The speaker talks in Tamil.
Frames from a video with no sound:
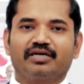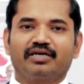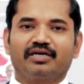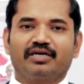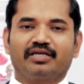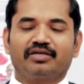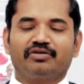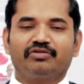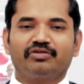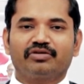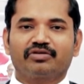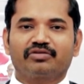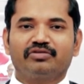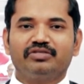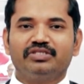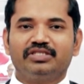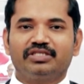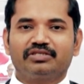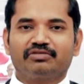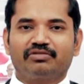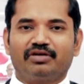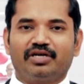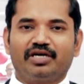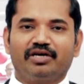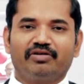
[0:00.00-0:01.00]
அதோட
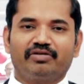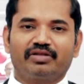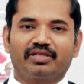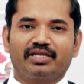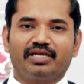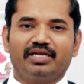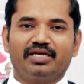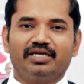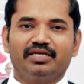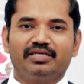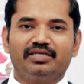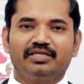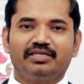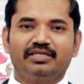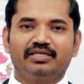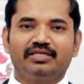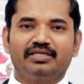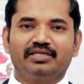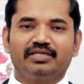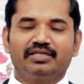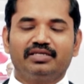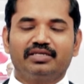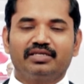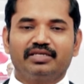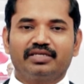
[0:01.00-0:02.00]
கொஞ்சம் கொலாவறதில்
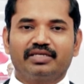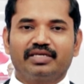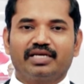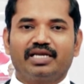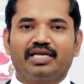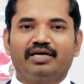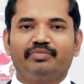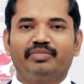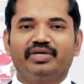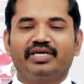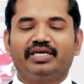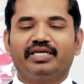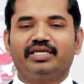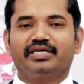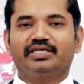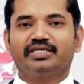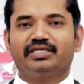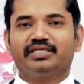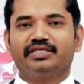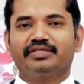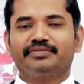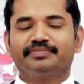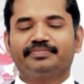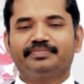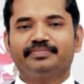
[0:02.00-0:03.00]
எல்லாமே
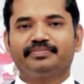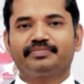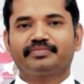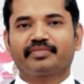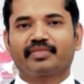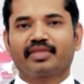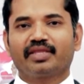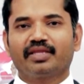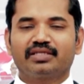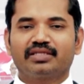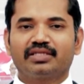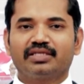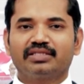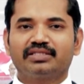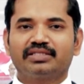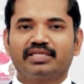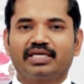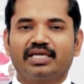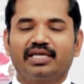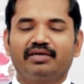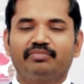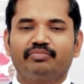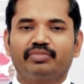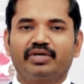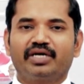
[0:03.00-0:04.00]
இருக்குது இந்த
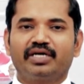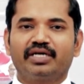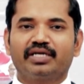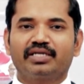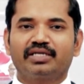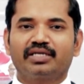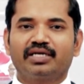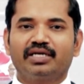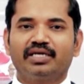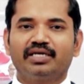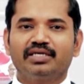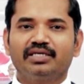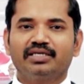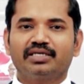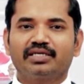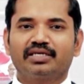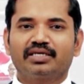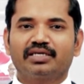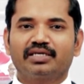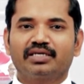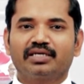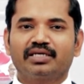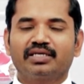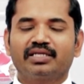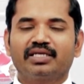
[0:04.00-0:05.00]
செல்லப்பிராணினால்
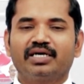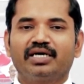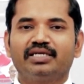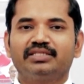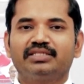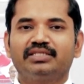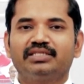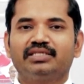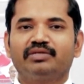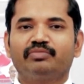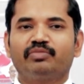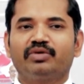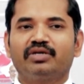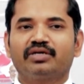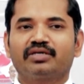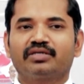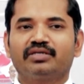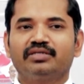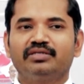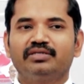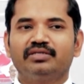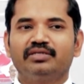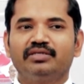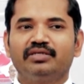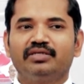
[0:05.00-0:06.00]
ஏதாச்சும் நம்மளுக்கு
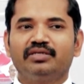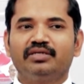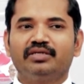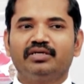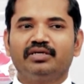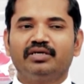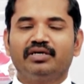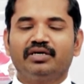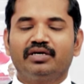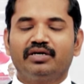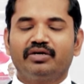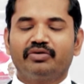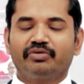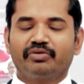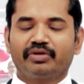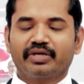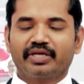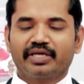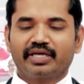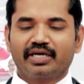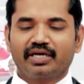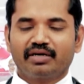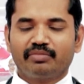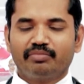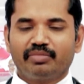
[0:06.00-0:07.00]

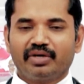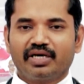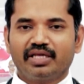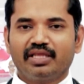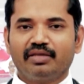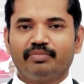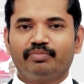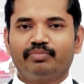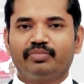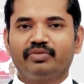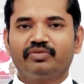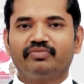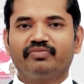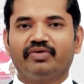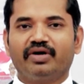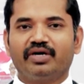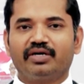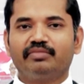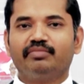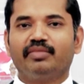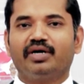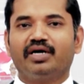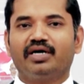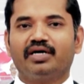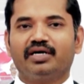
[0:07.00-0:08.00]
நுரையீரல் பாதிப்பு
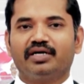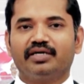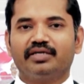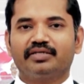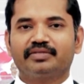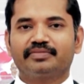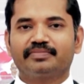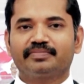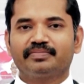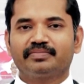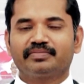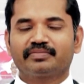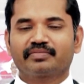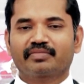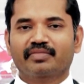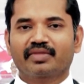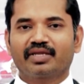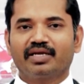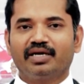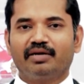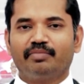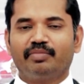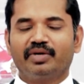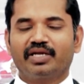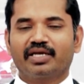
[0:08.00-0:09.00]
வருமா
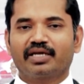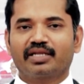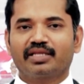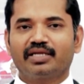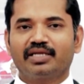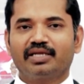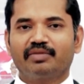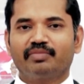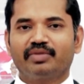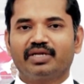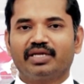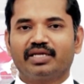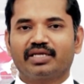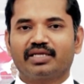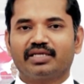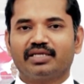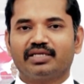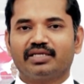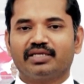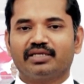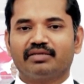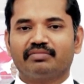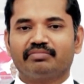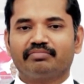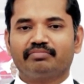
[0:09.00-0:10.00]
அப்படிங்கிறத நம்ம இன்றைக்கி
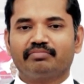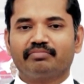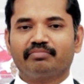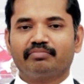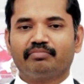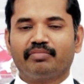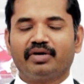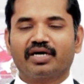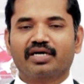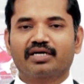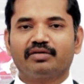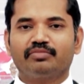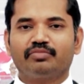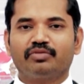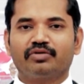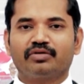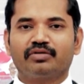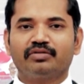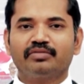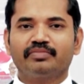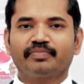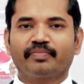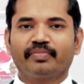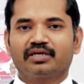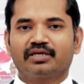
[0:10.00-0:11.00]
பார்க்க
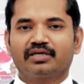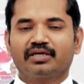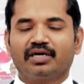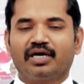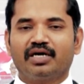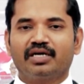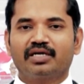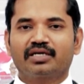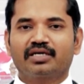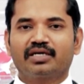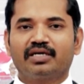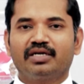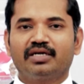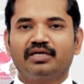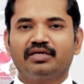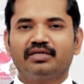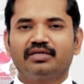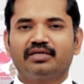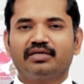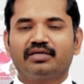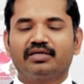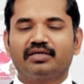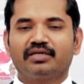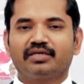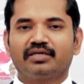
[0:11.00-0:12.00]
போகிறோம் யாருக்கெல்லாம்
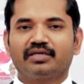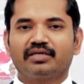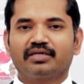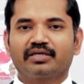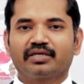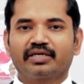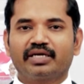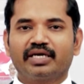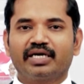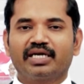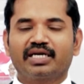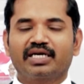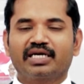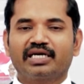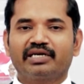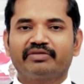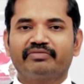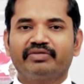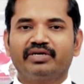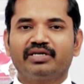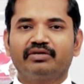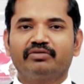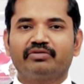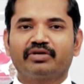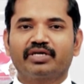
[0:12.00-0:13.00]

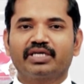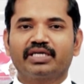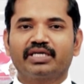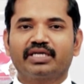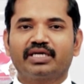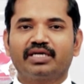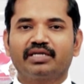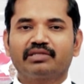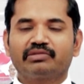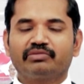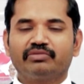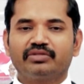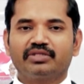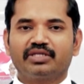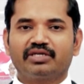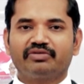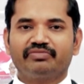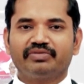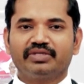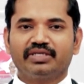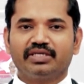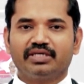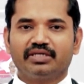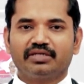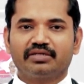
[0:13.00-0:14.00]
ஏற்கனவே நுரையீரல்
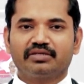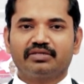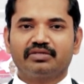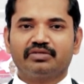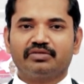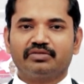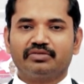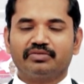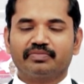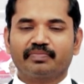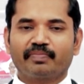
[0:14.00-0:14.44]
தொந்தரவு இருக்குதோ